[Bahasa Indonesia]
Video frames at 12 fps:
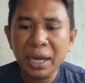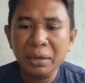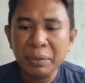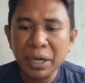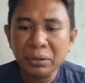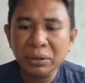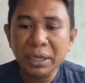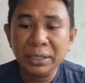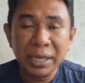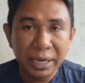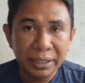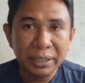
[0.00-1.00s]
hal baru
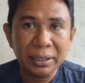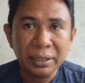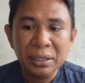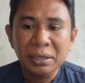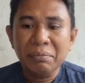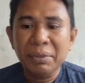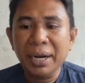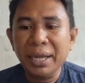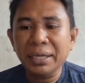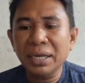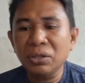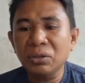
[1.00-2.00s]
terjadi,
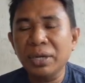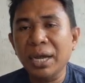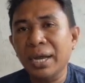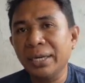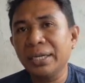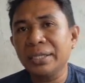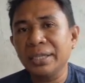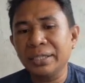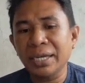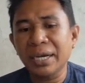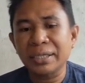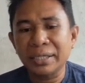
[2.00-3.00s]
melainkan sudah ada
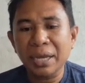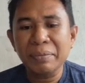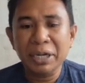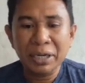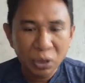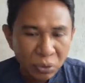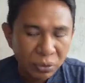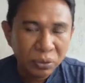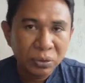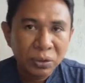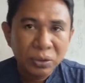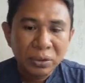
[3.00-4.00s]
sejak zaman
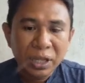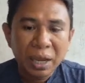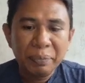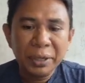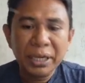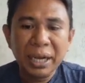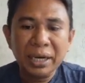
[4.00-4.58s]
dahulu. Tapi